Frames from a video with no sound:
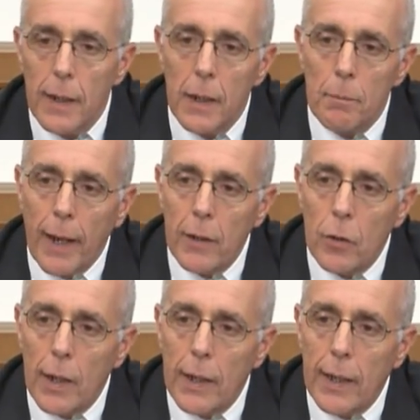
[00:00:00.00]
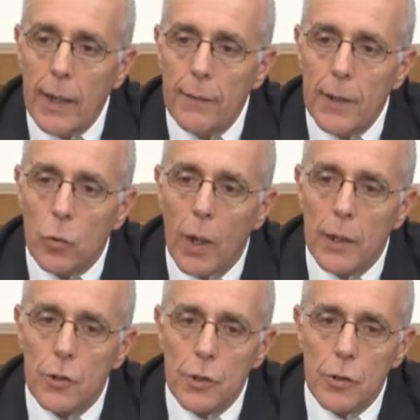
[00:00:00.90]
in merito anche alle
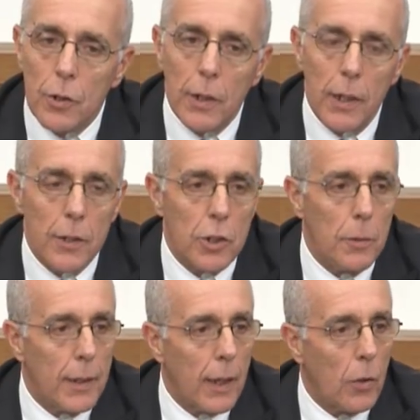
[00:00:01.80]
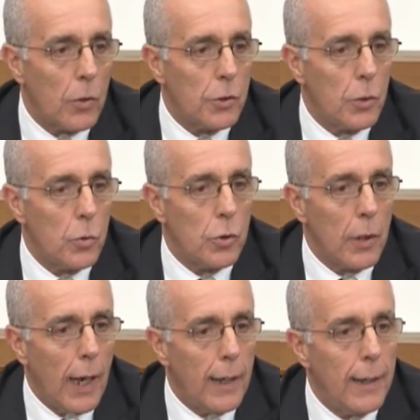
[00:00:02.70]
eventuali eccezioni di legittimità
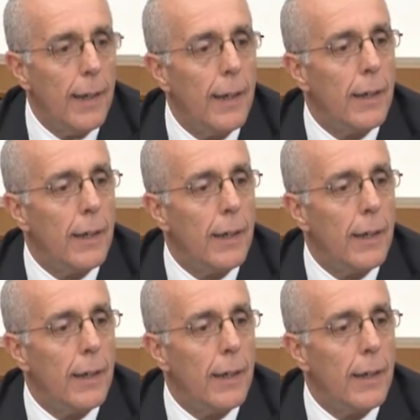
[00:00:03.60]
costituzionali,